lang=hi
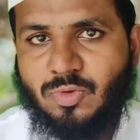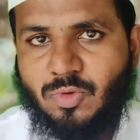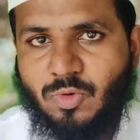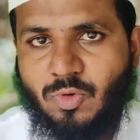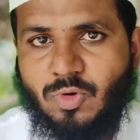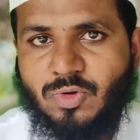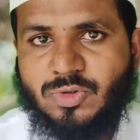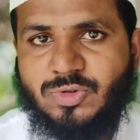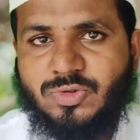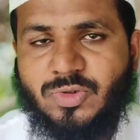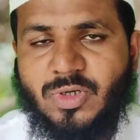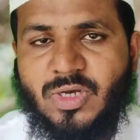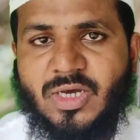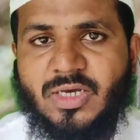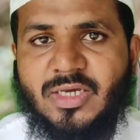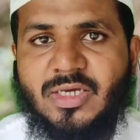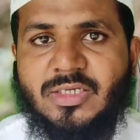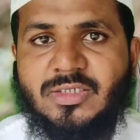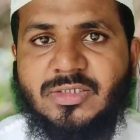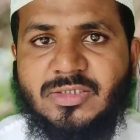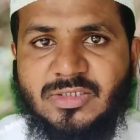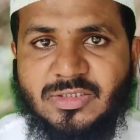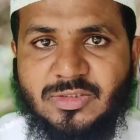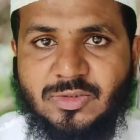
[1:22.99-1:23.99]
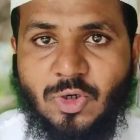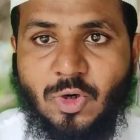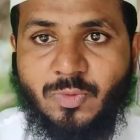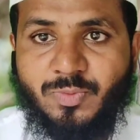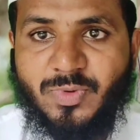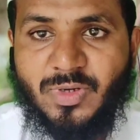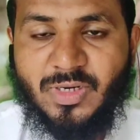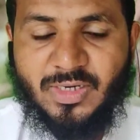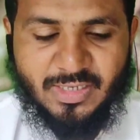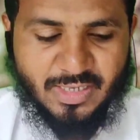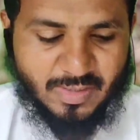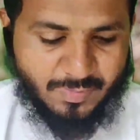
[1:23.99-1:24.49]
लोग जो है कि इस जॉब
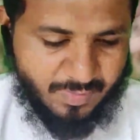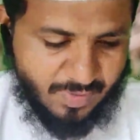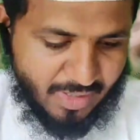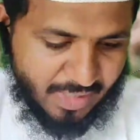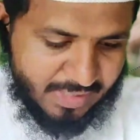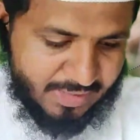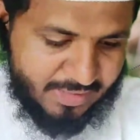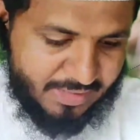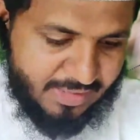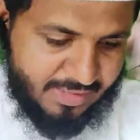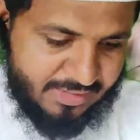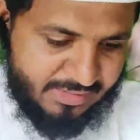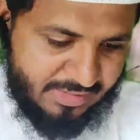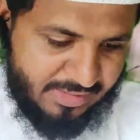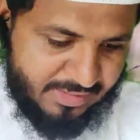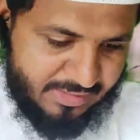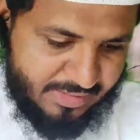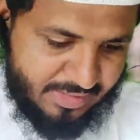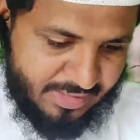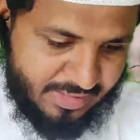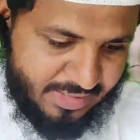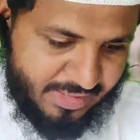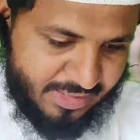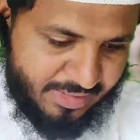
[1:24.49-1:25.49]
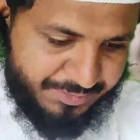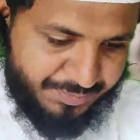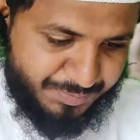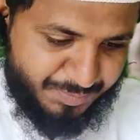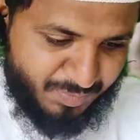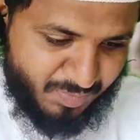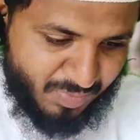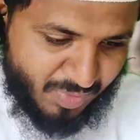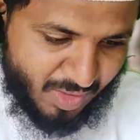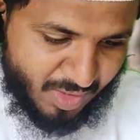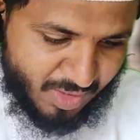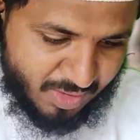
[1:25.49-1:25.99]
के लिए अप्लाई कर सकते हैं
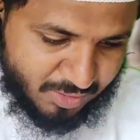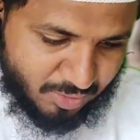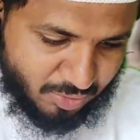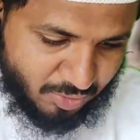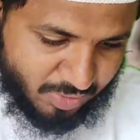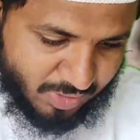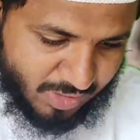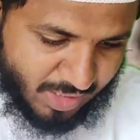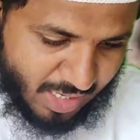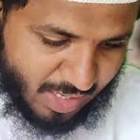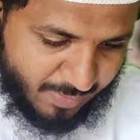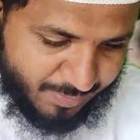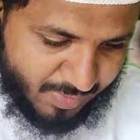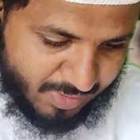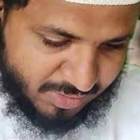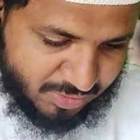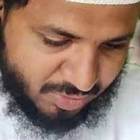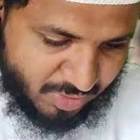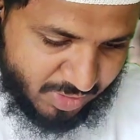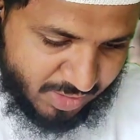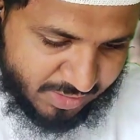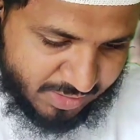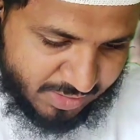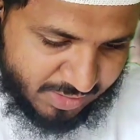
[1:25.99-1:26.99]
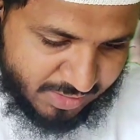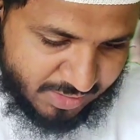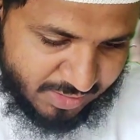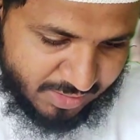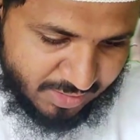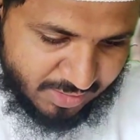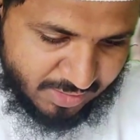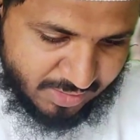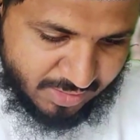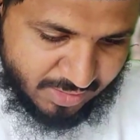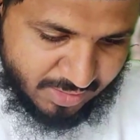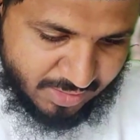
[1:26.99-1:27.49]
तो यहाँ पे जो है कि
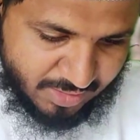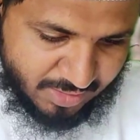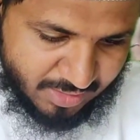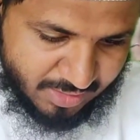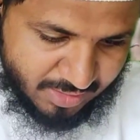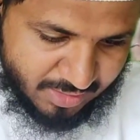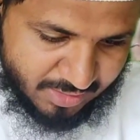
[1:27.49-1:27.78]
आ,